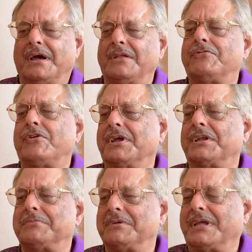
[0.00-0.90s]

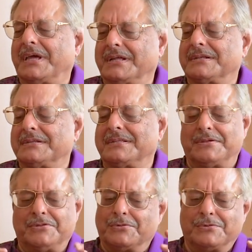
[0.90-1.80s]
अनफॉरगेटेबल कैरेक्टर
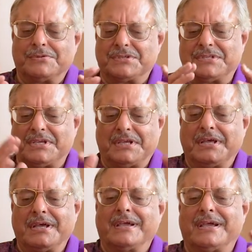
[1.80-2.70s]
थे जो जैसे
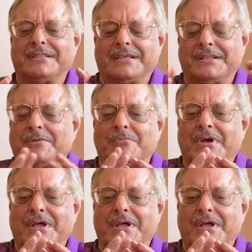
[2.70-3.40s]
कहते हैं ना